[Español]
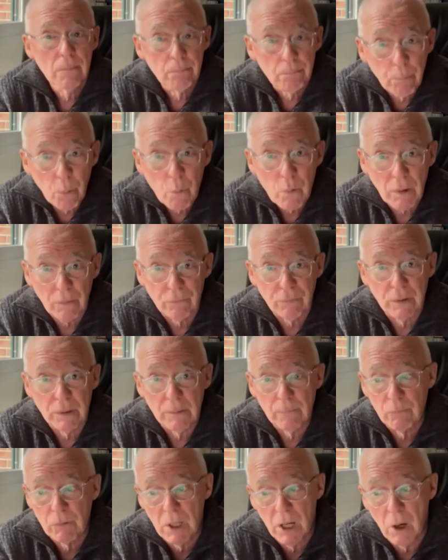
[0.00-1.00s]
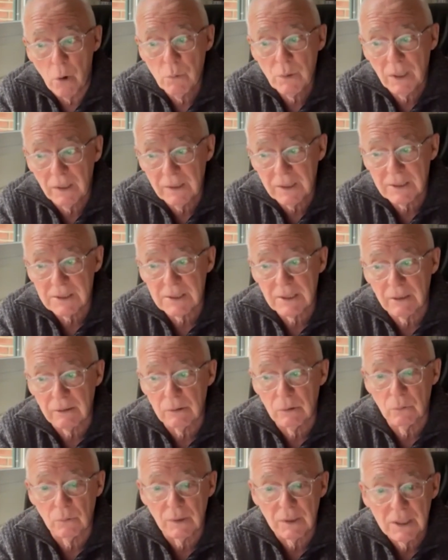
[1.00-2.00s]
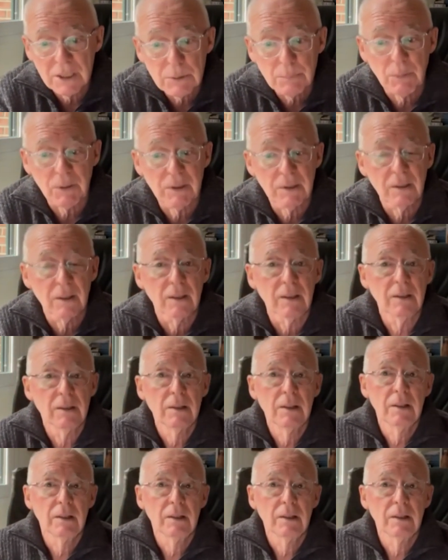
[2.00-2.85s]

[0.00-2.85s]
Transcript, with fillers: ponga fin a una legislación especial